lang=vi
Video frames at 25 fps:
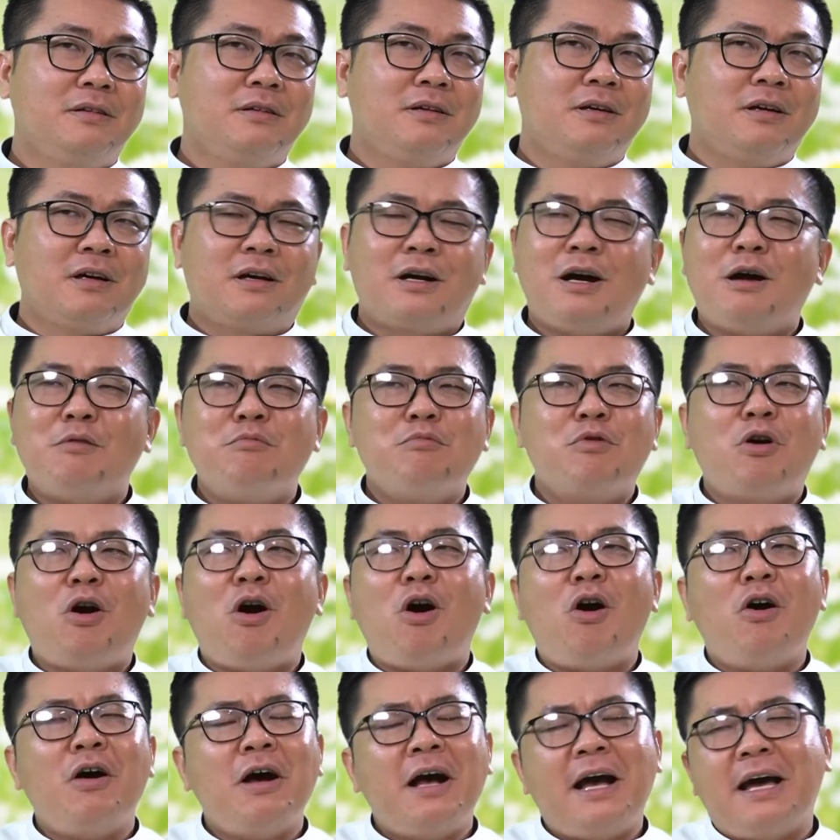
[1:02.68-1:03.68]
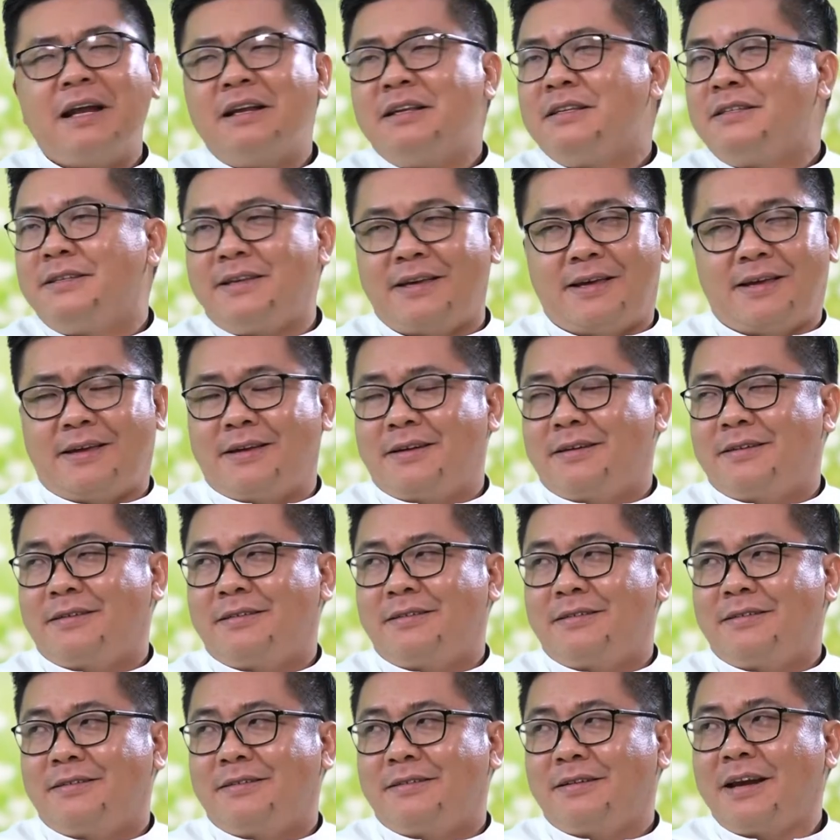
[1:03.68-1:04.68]
không khó khăn gì
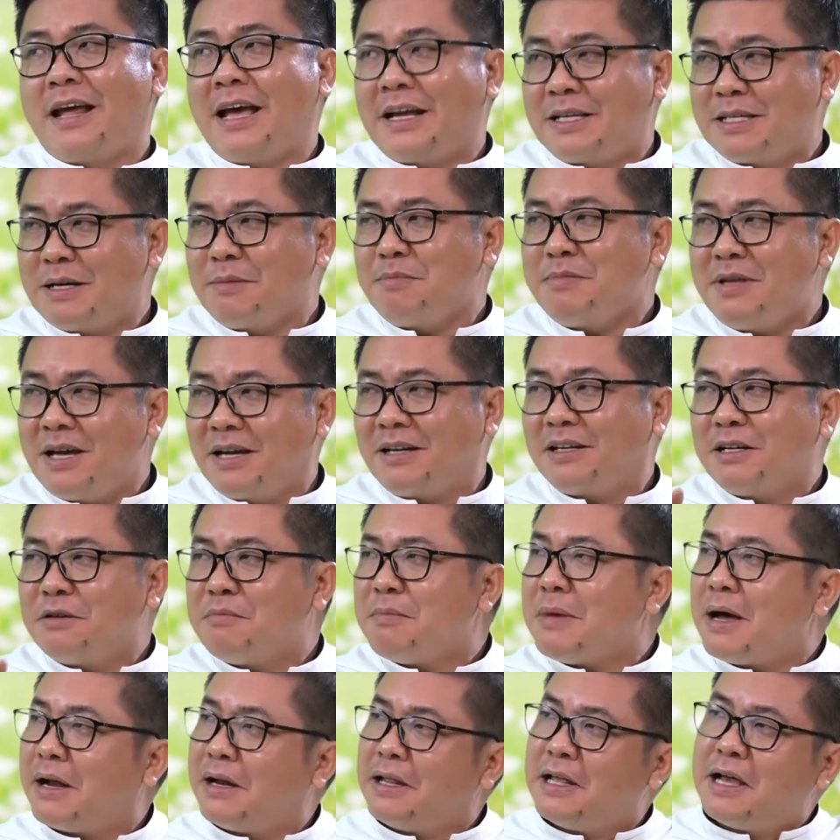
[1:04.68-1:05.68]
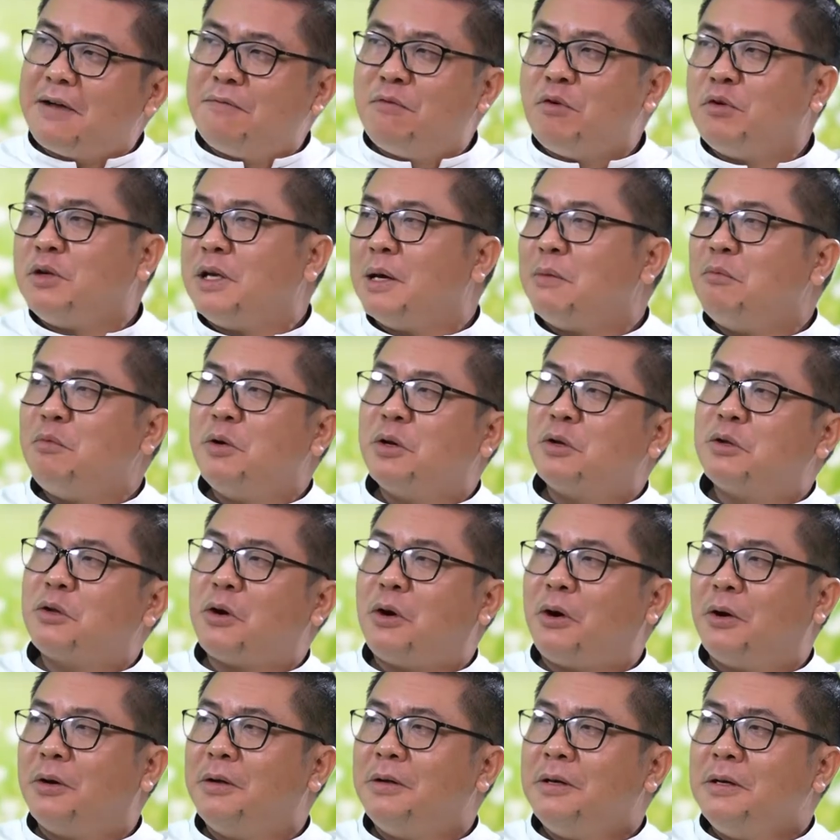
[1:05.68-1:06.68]
để chấp nhận Đức Maria vô nhiễm nguyên
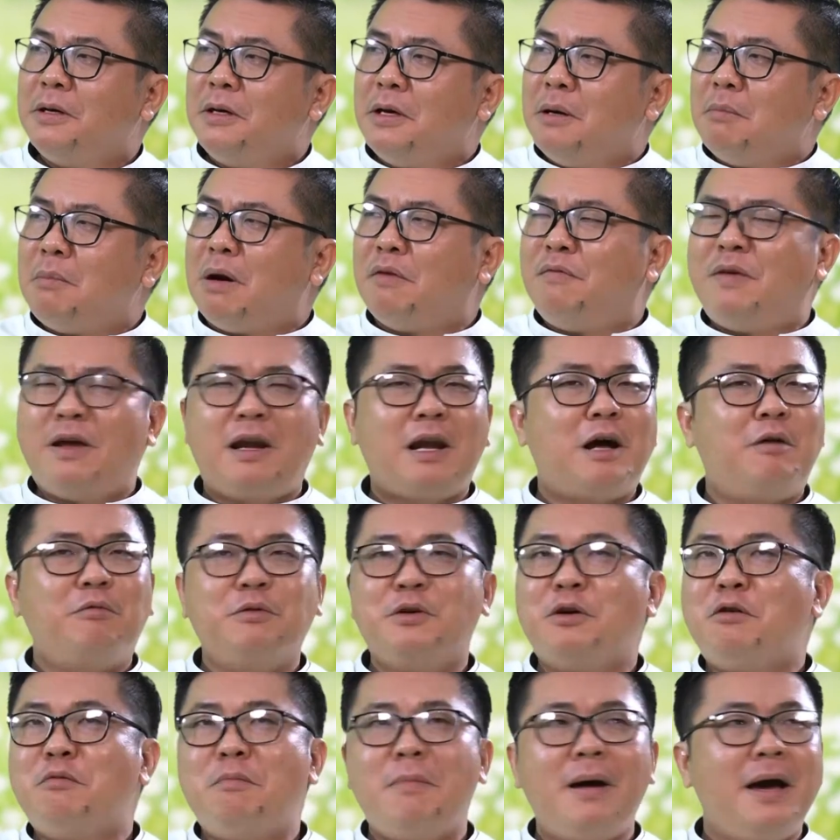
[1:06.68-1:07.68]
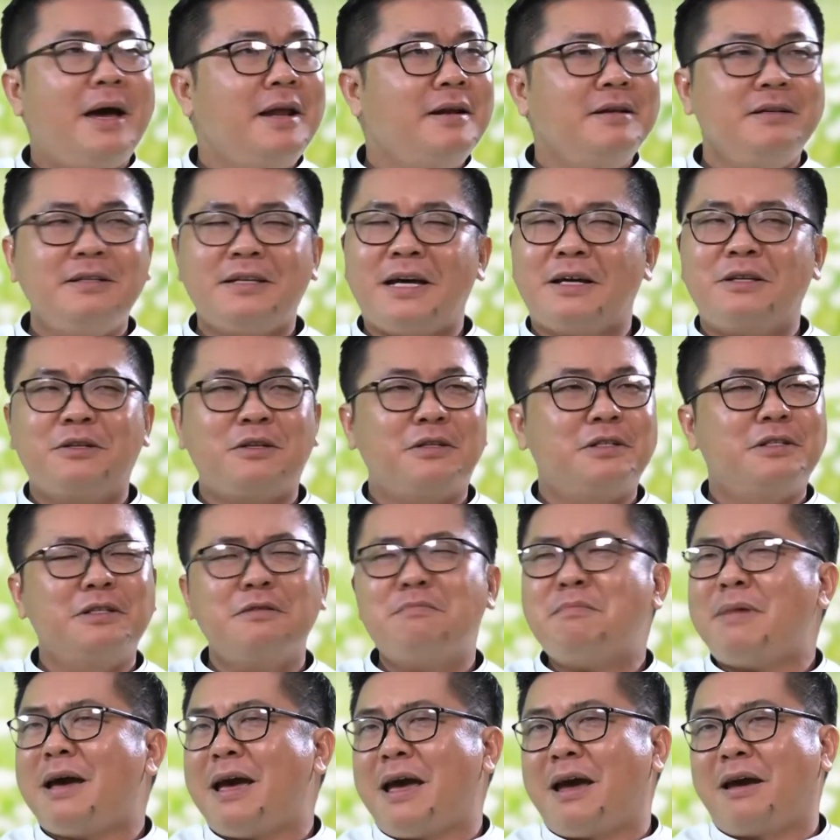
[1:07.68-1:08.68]
tội bởi vì lòng yêu mến dành cho
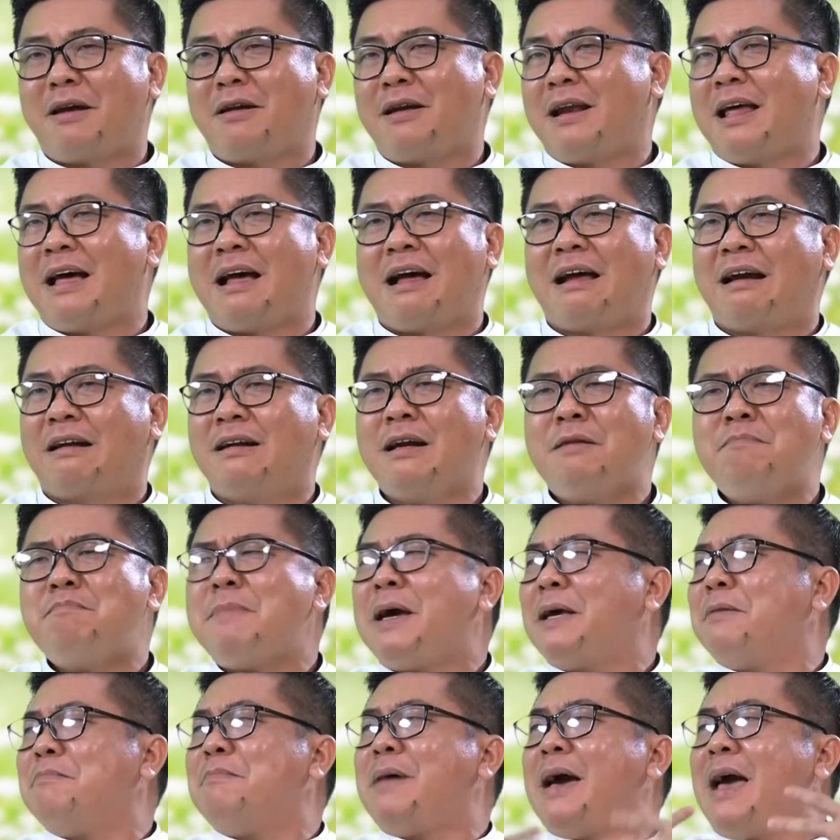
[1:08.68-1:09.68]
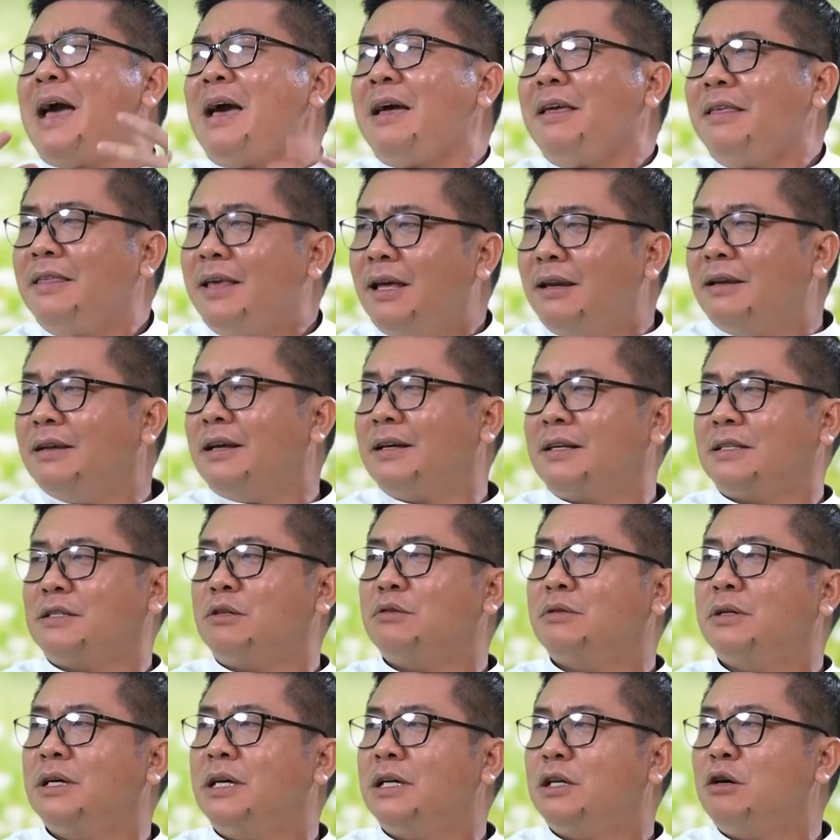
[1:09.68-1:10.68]
Đức Mẹ là rất mạnh mẽ nhất là
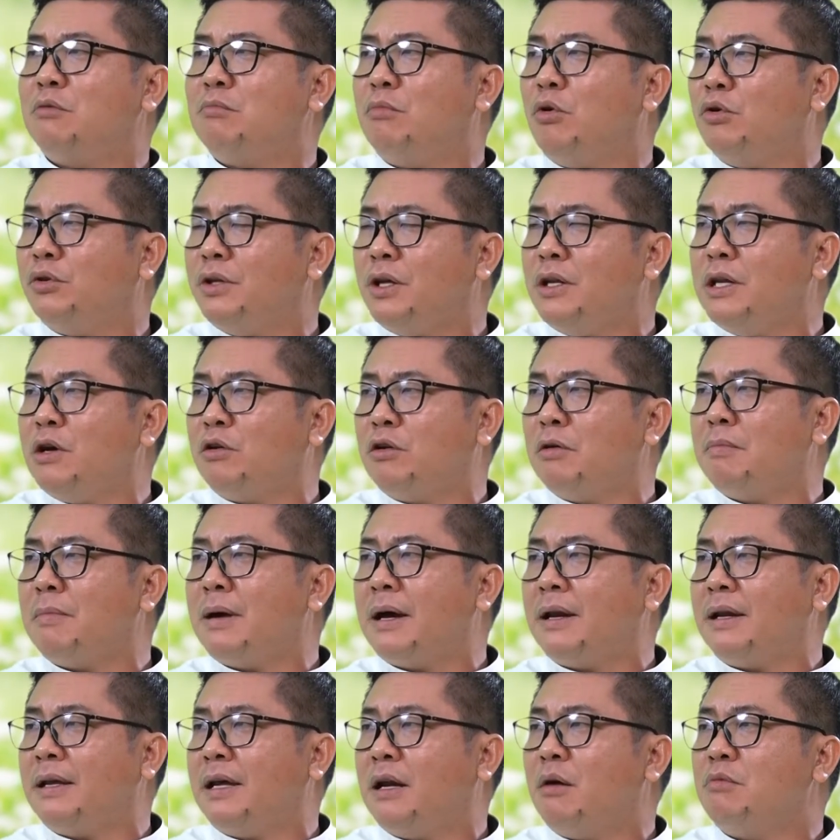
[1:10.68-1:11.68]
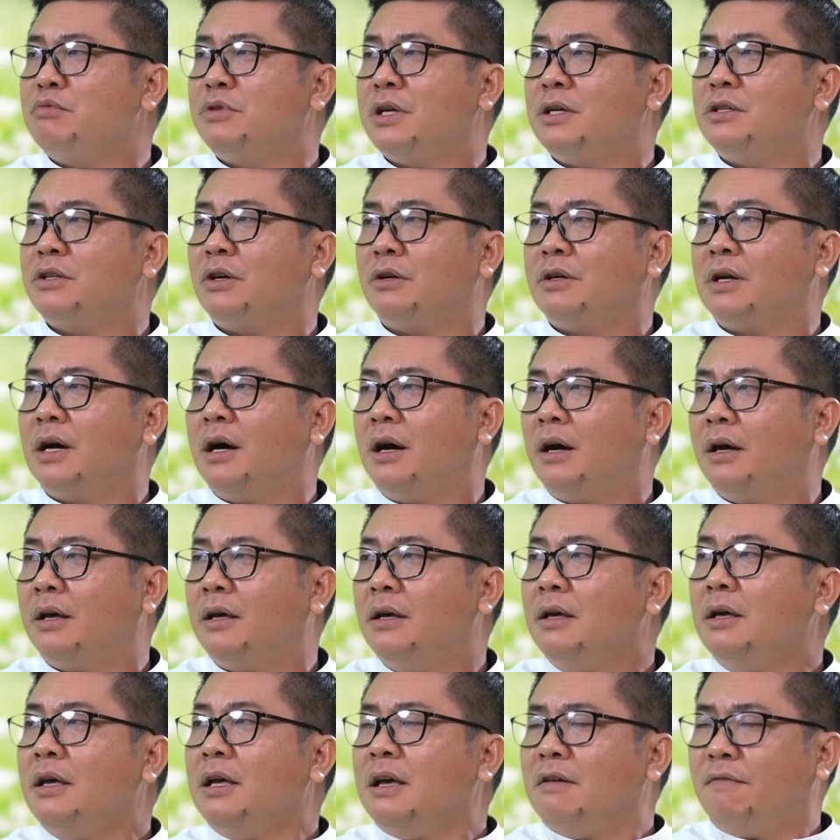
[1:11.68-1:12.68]
sau khi công bố tín điều Đức Maria đồng trinh trọn đời
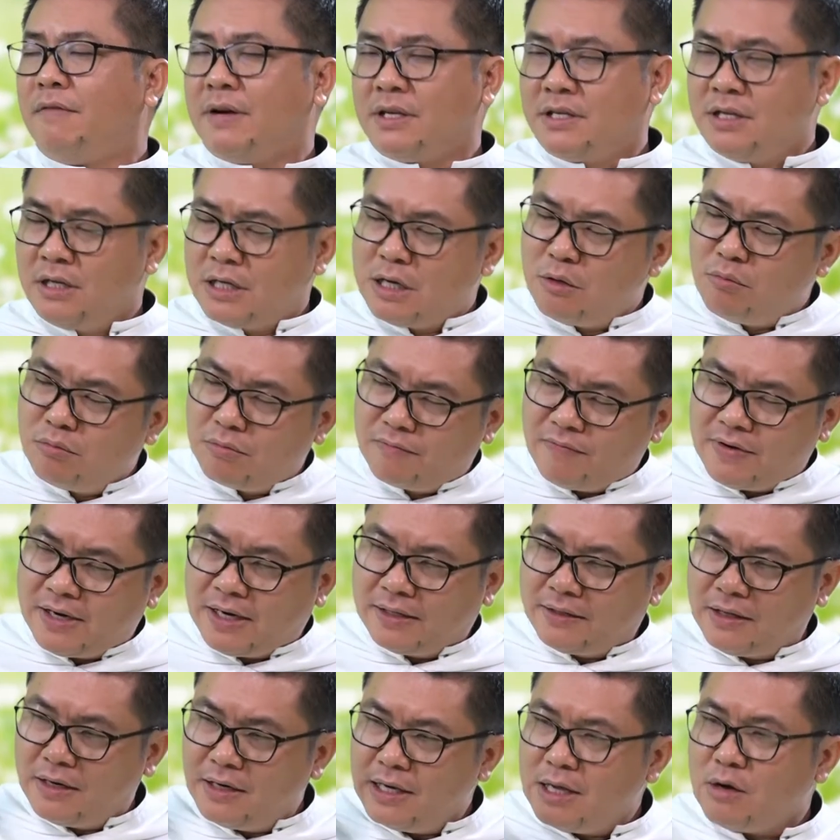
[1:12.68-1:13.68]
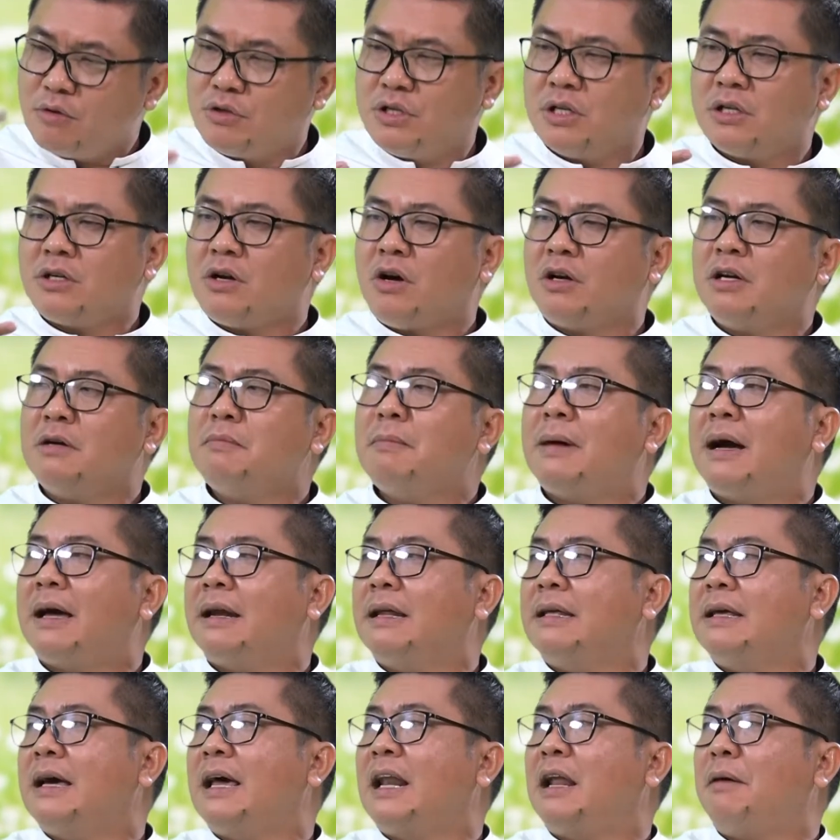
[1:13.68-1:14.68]
và trước đừng và cái tín điều trước đó Đức
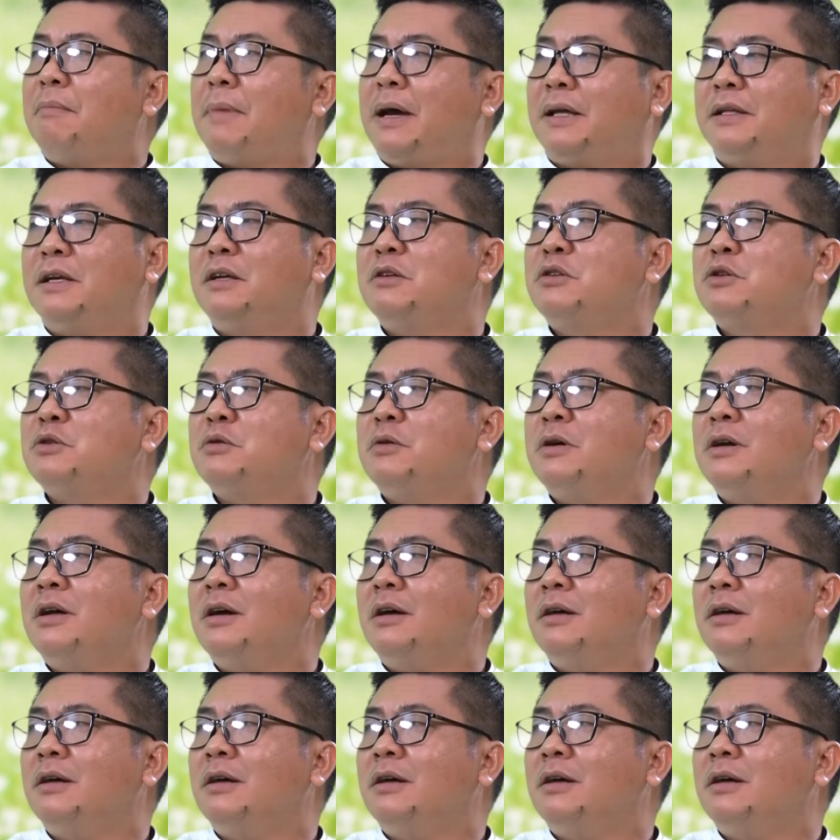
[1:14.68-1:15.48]
Maria là mẹ Thiên Chúa đó